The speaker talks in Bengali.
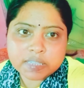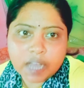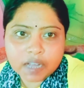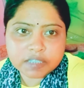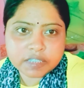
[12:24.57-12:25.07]

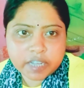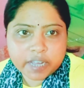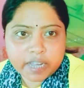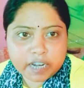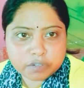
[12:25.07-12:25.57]
দাস
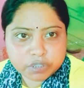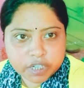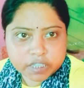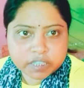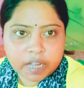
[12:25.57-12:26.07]
টেক এ টু
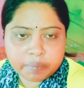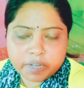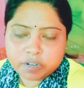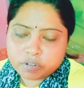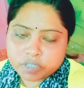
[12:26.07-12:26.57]
জেড
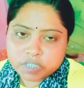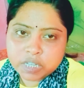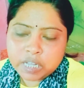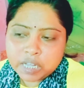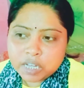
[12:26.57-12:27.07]
নামেই রয়েছে